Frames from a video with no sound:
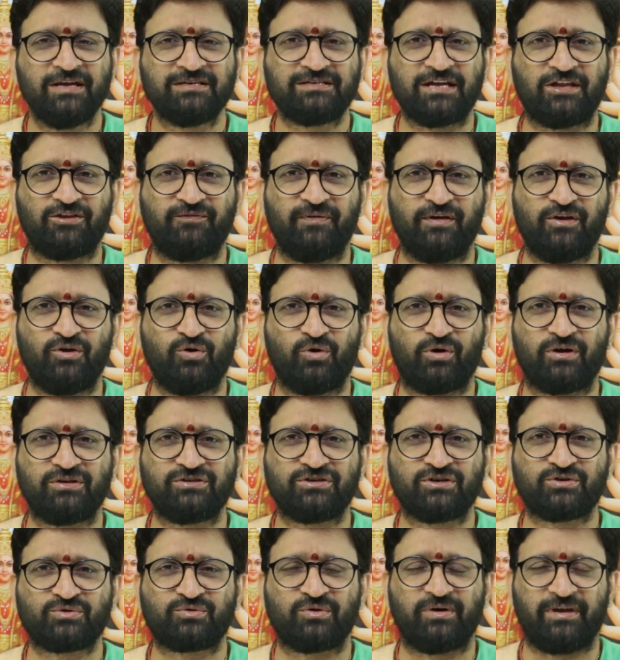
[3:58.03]
సద్వినియోగం
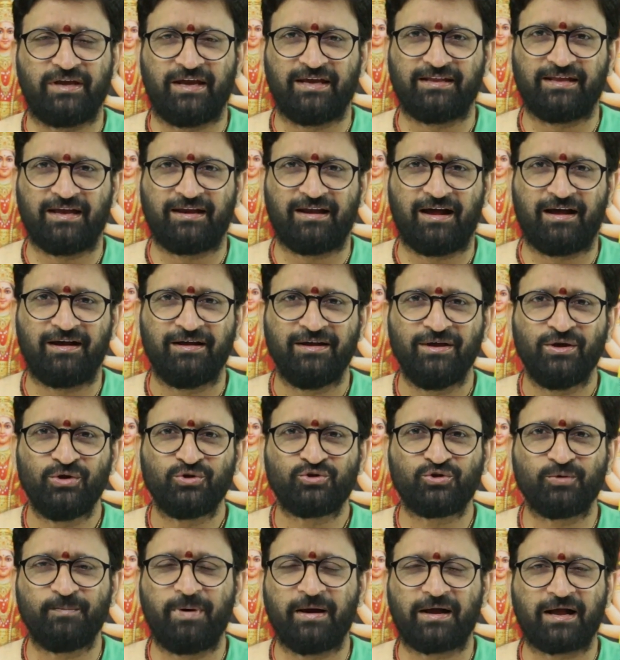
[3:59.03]
చేసుకొని ఏదైనా
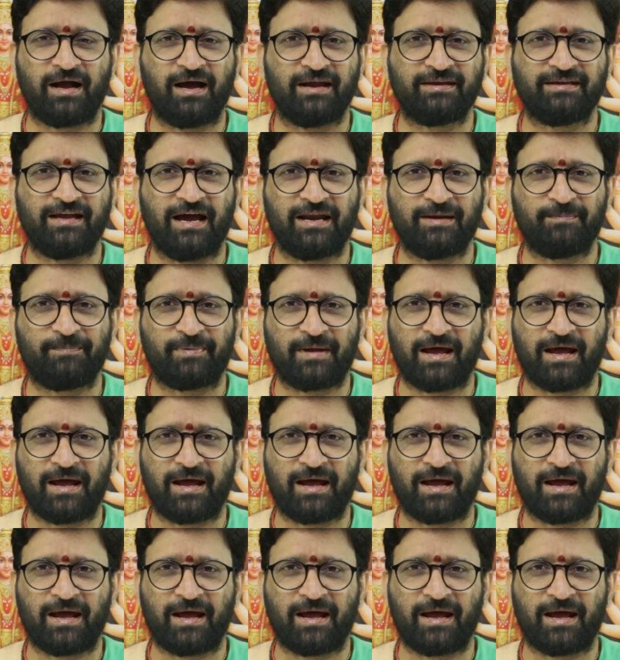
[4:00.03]
శుభకార్యాన్ని